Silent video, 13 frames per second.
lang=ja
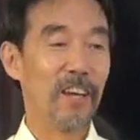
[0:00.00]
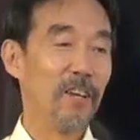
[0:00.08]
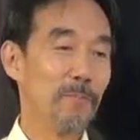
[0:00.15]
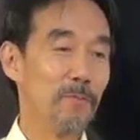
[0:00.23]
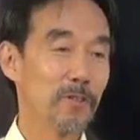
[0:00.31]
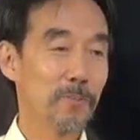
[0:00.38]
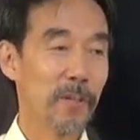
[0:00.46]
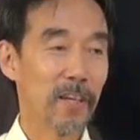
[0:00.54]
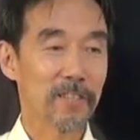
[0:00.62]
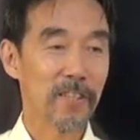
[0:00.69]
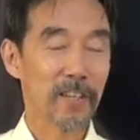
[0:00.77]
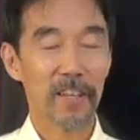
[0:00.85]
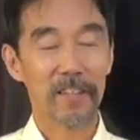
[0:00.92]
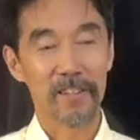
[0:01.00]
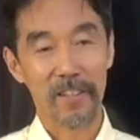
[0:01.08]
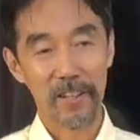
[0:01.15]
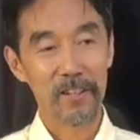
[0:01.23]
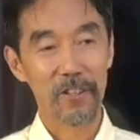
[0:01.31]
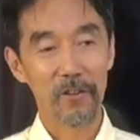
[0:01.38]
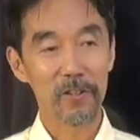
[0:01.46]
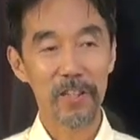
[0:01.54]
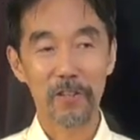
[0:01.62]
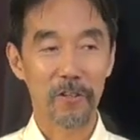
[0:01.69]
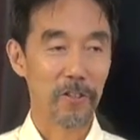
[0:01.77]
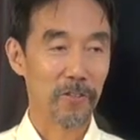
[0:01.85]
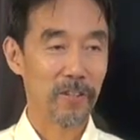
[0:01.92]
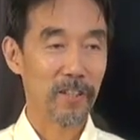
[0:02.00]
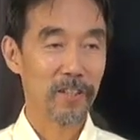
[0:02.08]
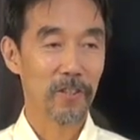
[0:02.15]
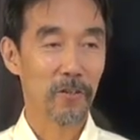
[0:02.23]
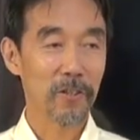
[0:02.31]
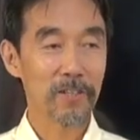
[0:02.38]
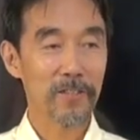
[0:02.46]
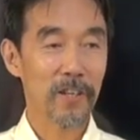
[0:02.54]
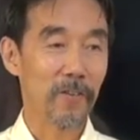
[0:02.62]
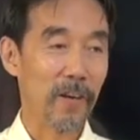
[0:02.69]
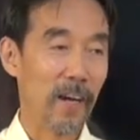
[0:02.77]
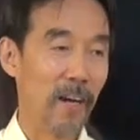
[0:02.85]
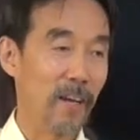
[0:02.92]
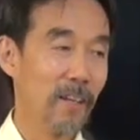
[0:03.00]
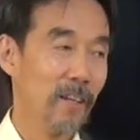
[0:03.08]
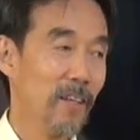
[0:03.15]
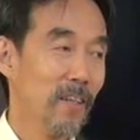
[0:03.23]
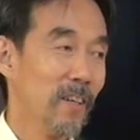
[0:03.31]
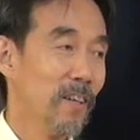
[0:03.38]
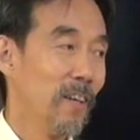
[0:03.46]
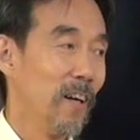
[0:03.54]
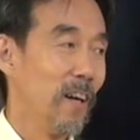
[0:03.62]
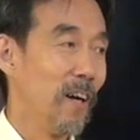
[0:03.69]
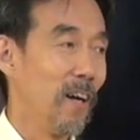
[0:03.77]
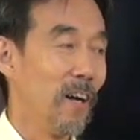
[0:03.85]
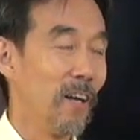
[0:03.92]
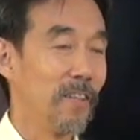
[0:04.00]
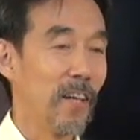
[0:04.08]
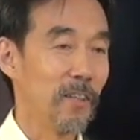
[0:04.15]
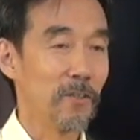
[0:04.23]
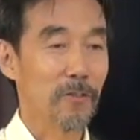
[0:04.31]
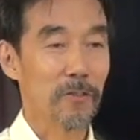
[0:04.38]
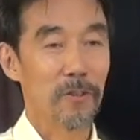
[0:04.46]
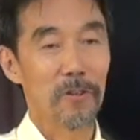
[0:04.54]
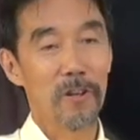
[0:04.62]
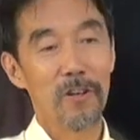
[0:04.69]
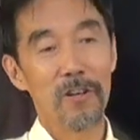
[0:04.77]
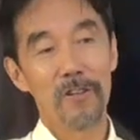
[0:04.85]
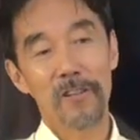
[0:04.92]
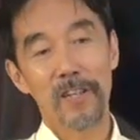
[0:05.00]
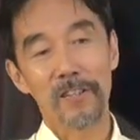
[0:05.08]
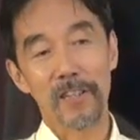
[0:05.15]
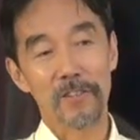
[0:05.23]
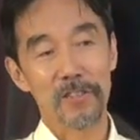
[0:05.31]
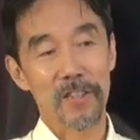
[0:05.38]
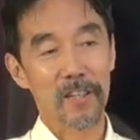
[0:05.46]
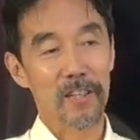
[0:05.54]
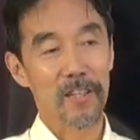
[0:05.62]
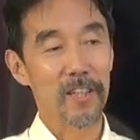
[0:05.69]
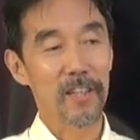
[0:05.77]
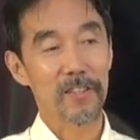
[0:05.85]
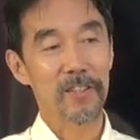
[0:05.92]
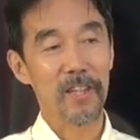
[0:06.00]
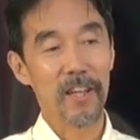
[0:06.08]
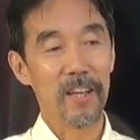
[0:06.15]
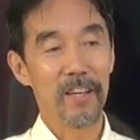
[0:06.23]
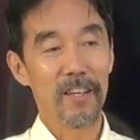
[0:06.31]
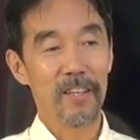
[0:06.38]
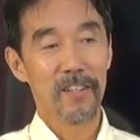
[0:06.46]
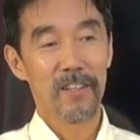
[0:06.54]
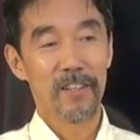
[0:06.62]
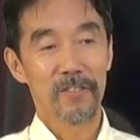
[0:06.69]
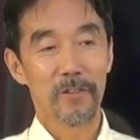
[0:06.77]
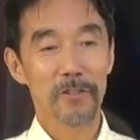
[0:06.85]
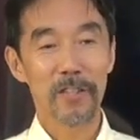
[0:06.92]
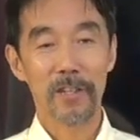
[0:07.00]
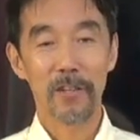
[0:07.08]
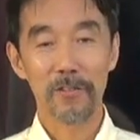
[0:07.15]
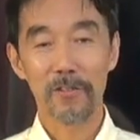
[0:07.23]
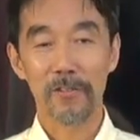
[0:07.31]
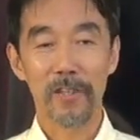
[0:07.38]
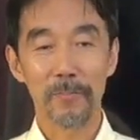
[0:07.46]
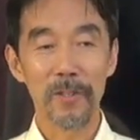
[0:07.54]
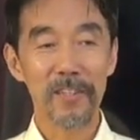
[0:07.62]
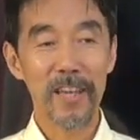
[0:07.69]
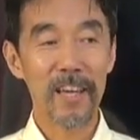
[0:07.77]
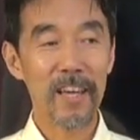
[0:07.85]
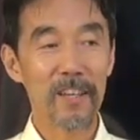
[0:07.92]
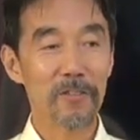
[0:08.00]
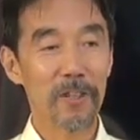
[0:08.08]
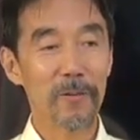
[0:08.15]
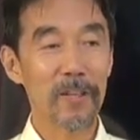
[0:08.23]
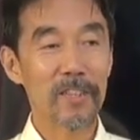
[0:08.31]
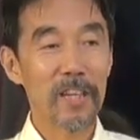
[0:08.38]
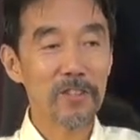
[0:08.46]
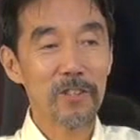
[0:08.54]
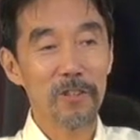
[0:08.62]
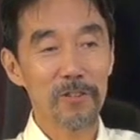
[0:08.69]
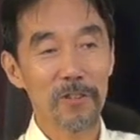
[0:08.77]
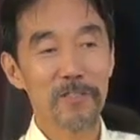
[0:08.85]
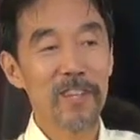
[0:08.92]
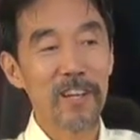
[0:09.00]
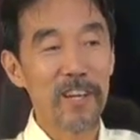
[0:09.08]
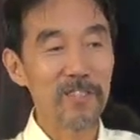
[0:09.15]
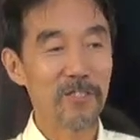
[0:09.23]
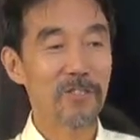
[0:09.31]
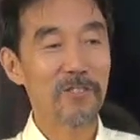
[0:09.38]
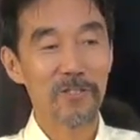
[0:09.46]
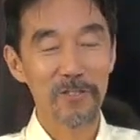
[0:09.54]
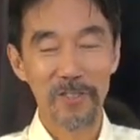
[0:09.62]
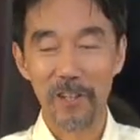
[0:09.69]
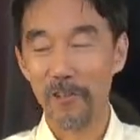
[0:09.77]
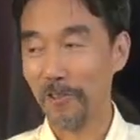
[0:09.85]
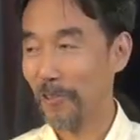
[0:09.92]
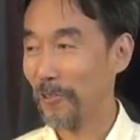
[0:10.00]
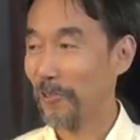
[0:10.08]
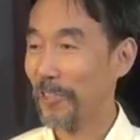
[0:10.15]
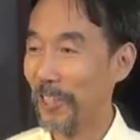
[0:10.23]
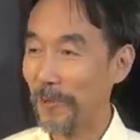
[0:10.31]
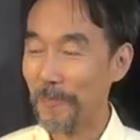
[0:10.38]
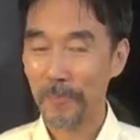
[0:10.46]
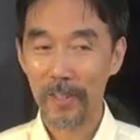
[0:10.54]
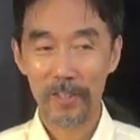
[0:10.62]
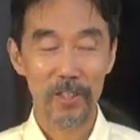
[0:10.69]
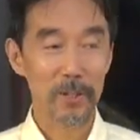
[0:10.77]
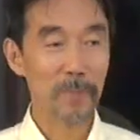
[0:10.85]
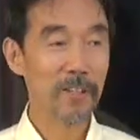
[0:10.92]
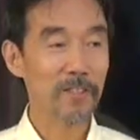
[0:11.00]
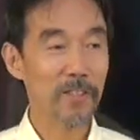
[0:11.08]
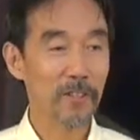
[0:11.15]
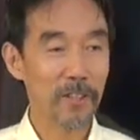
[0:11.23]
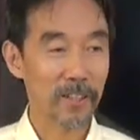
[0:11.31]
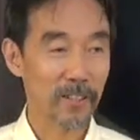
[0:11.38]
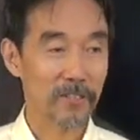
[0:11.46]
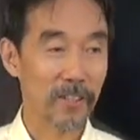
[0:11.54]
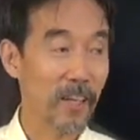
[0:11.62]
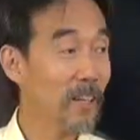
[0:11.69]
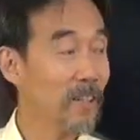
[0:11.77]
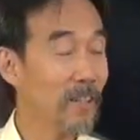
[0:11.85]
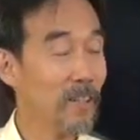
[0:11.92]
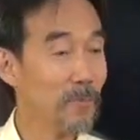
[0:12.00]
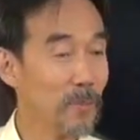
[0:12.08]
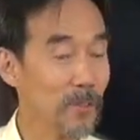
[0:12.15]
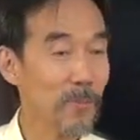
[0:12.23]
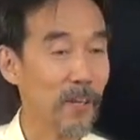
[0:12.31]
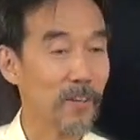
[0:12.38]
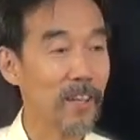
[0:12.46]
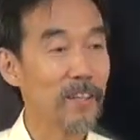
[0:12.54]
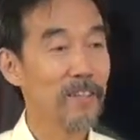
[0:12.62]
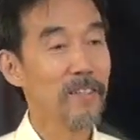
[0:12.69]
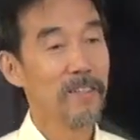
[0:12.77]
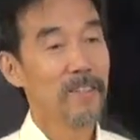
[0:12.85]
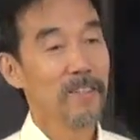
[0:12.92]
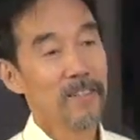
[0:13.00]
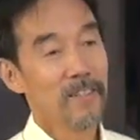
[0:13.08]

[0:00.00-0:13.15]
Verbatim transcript: で娘が叫んで大きな声でお母さんはあ台所の勝手口から出てきて「どうしたの?」って言ったら「見てこれ私とお父さんが一緒に作ったの」っていうふうに自慢してるわけですね娘はね、